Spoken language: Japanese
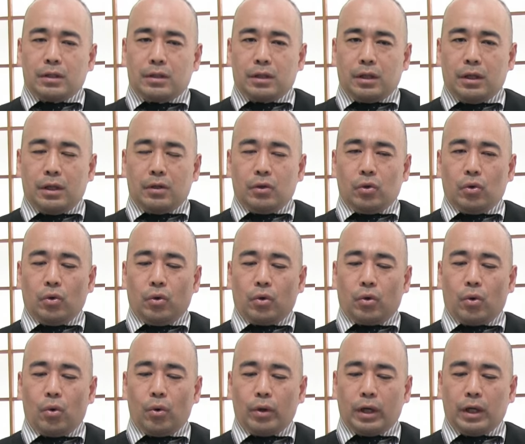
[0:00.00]
制度を
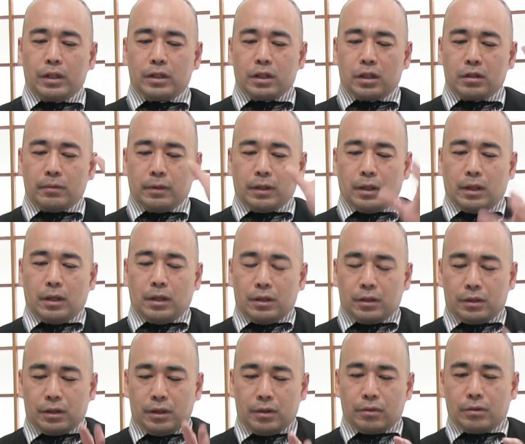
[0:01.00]
攻撃し始めた
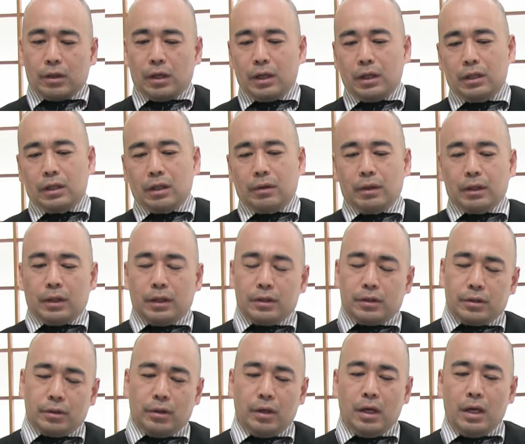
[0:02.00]
勢力がいたわけで
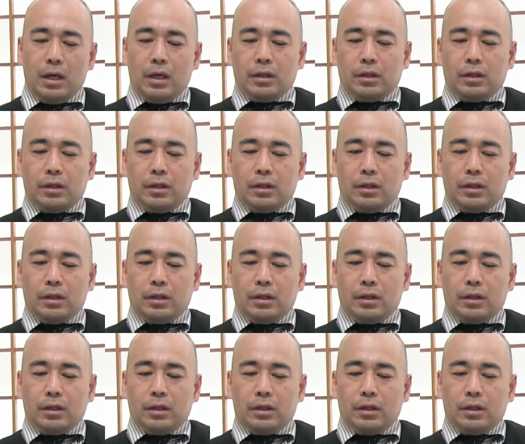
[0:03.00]
すよ。